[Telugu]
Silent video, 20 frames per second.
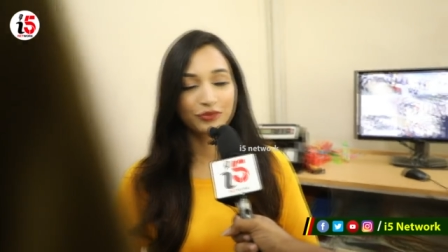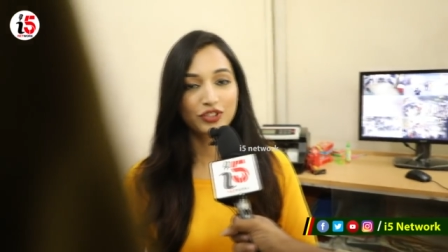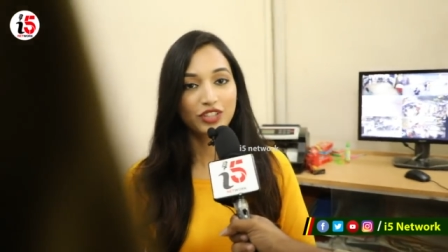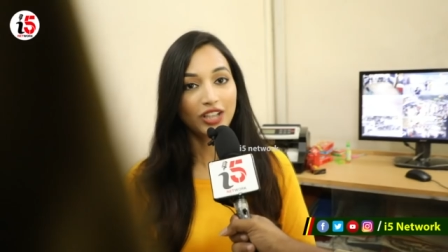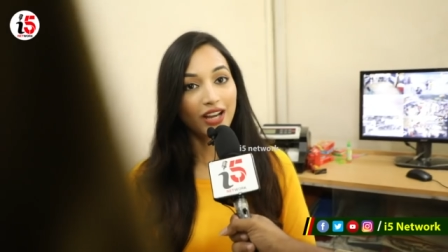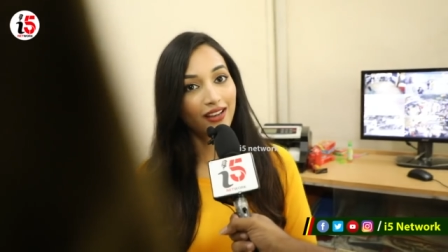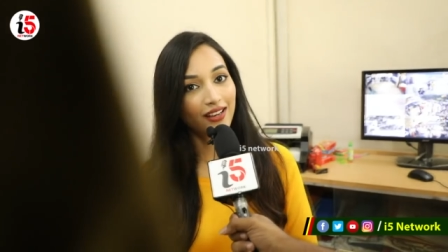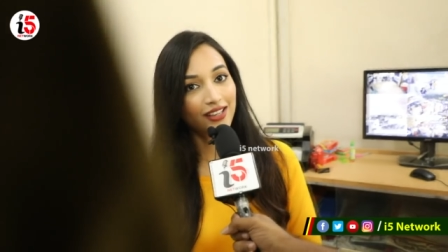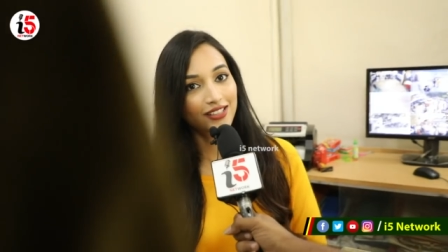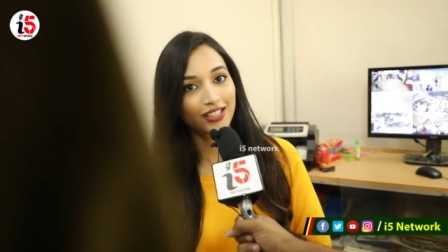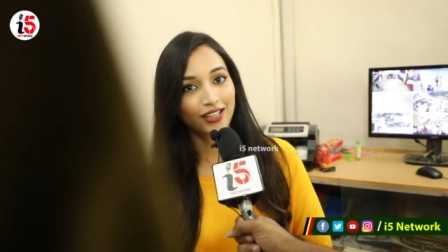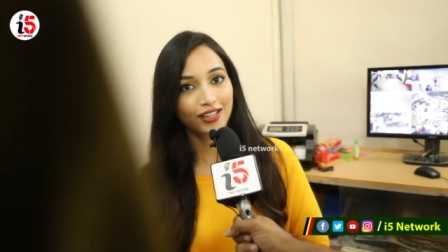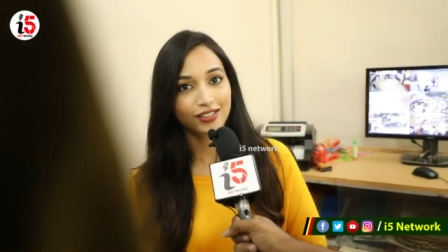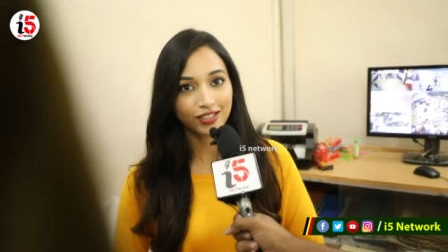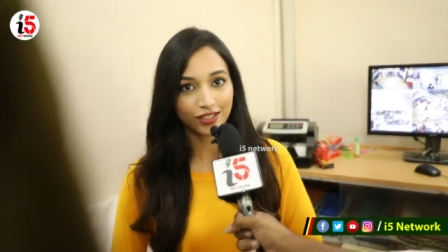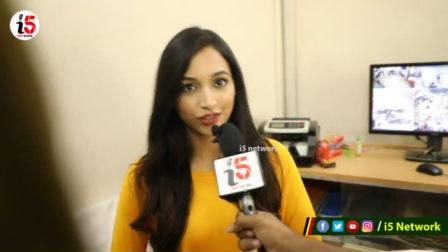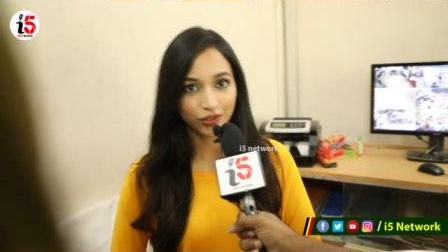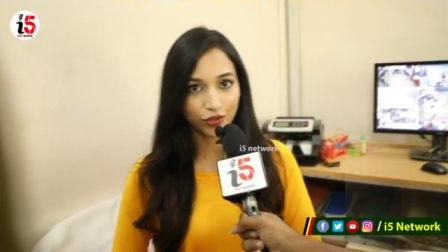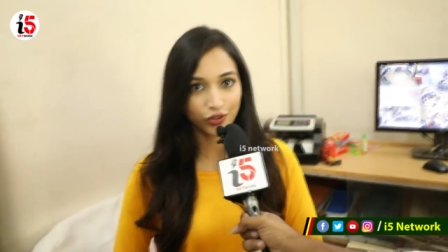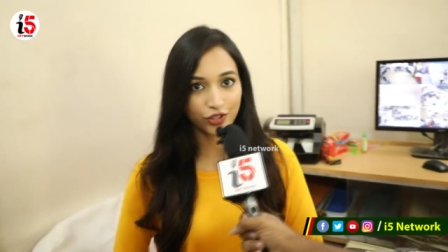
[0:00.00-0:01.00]
చాలా చాలా
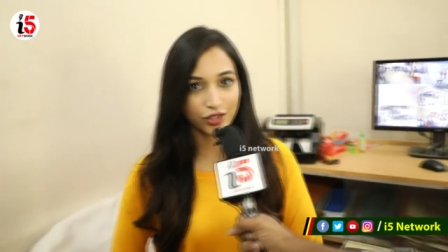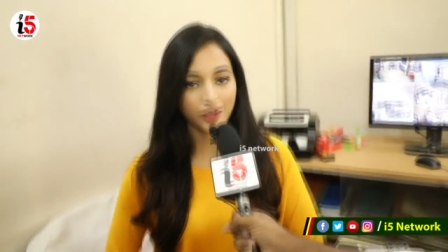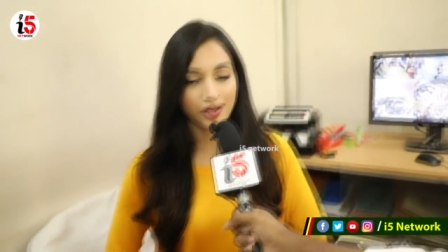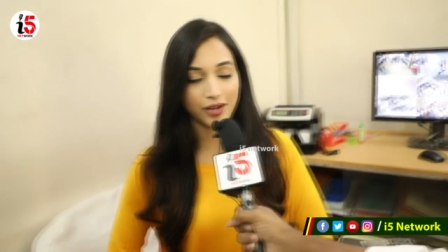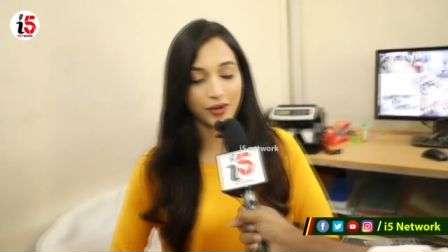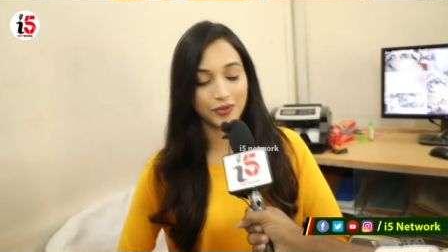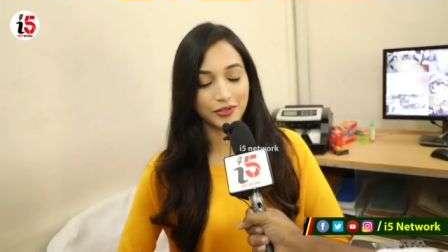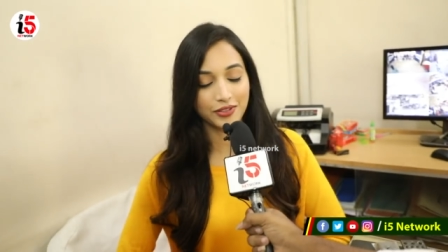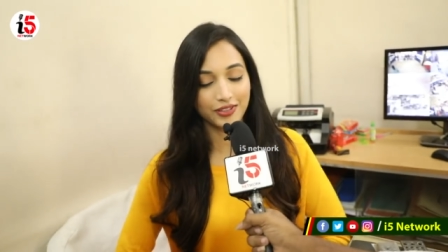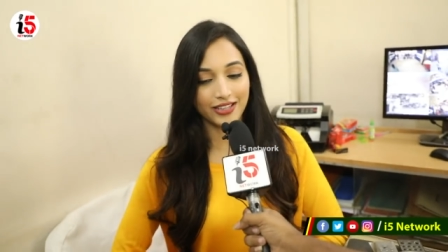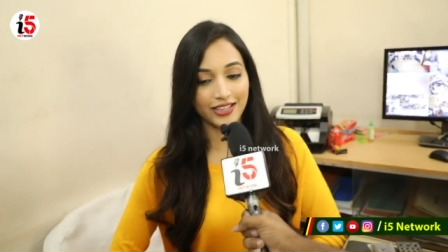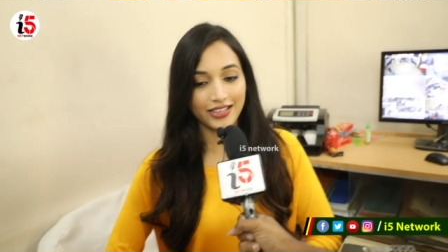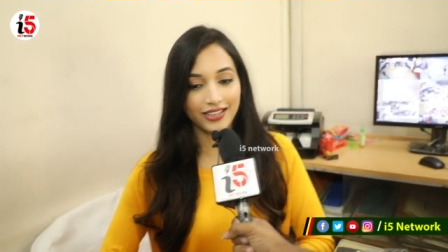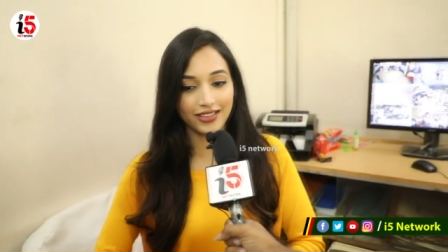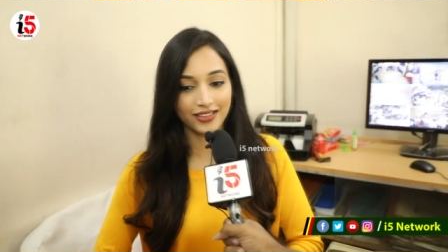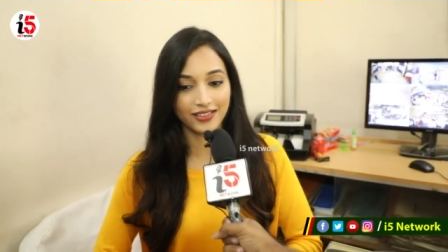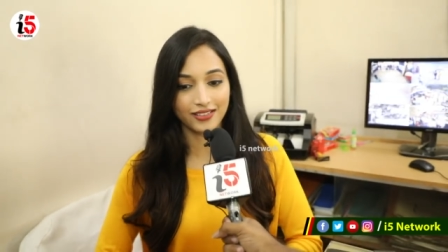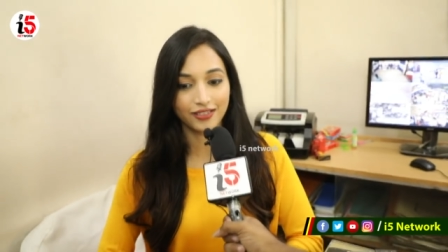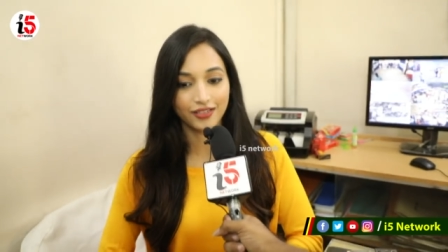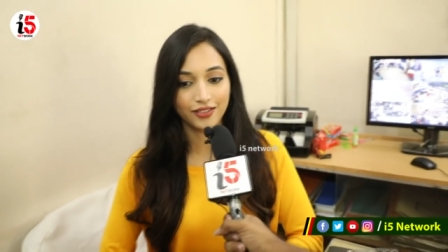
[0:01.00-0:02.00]
సంతోషంగా ఉంది
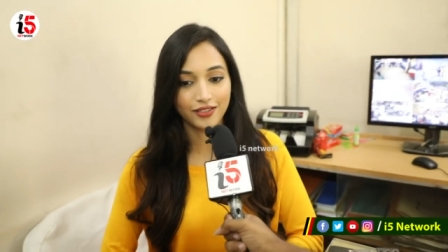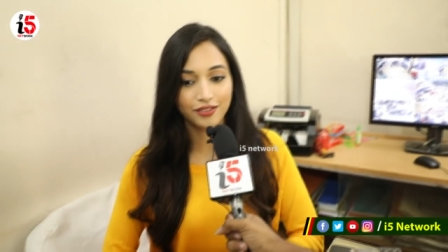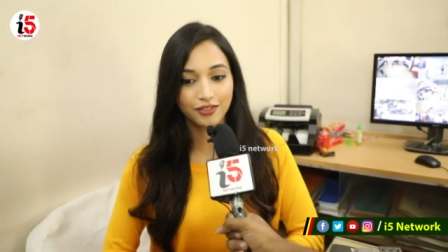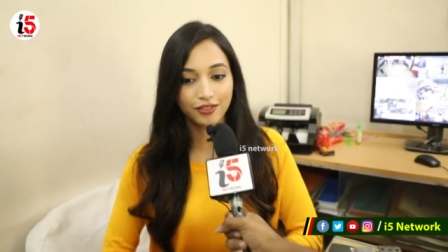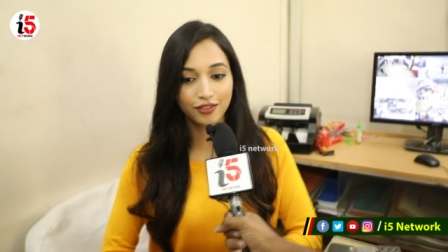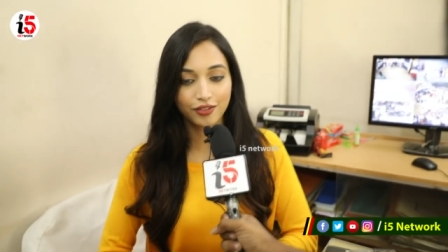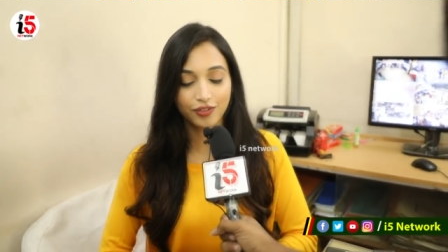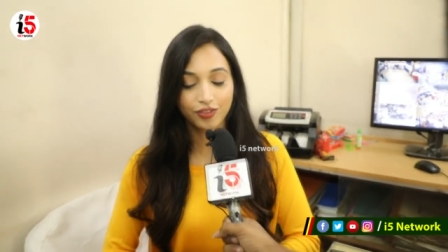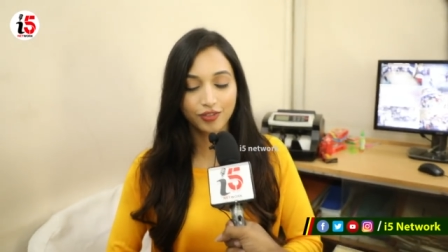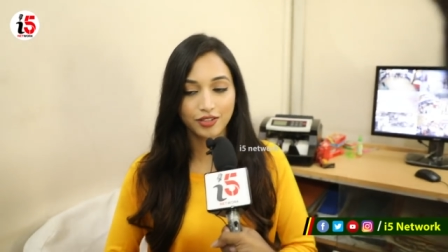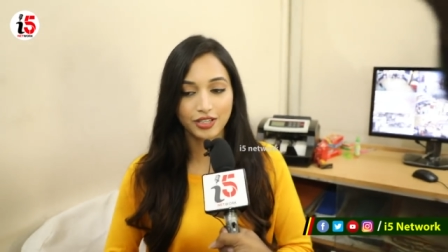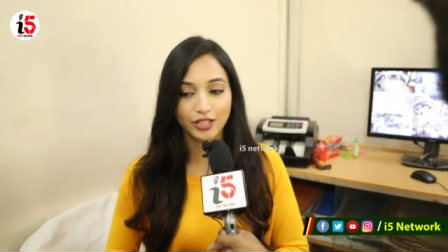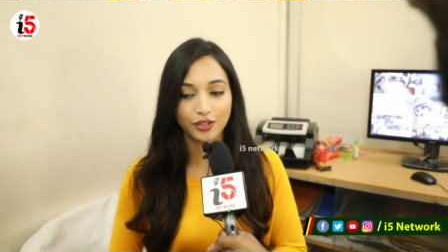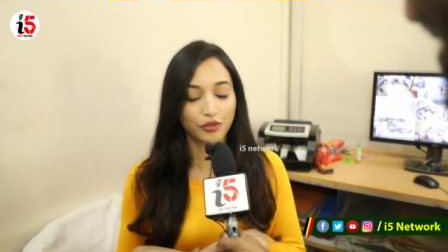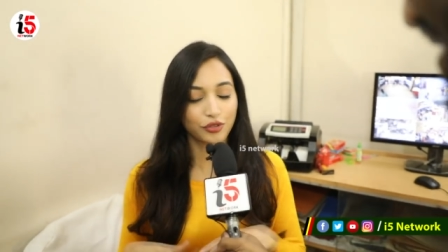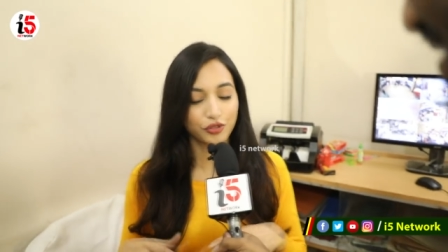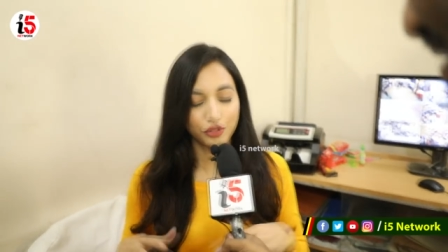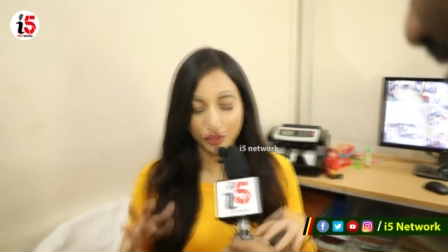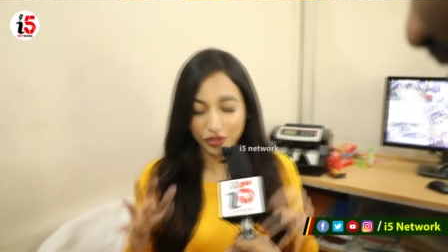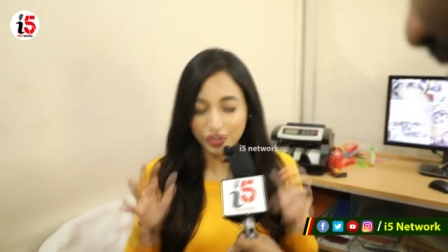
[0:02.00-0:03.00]
uh,
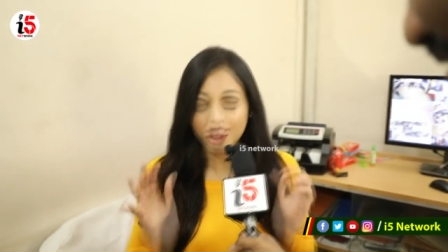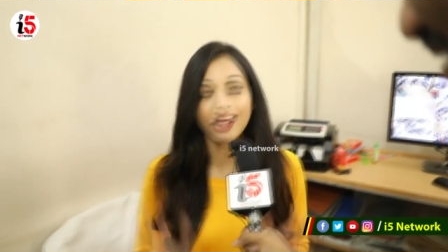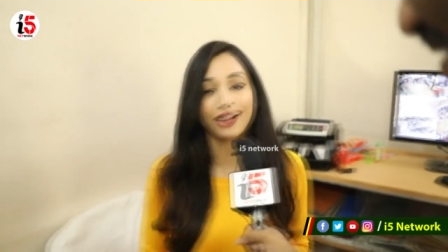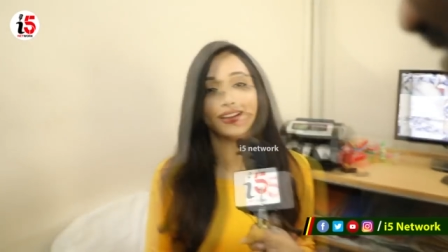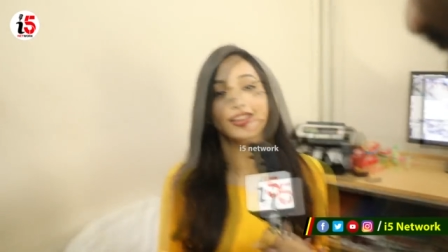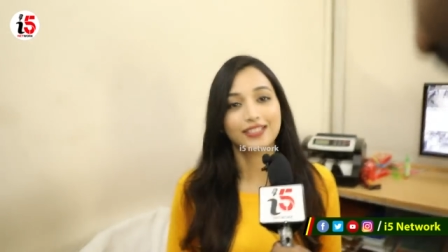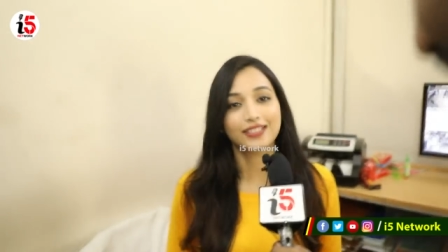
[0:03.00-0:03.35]
ఈరోజు చాలా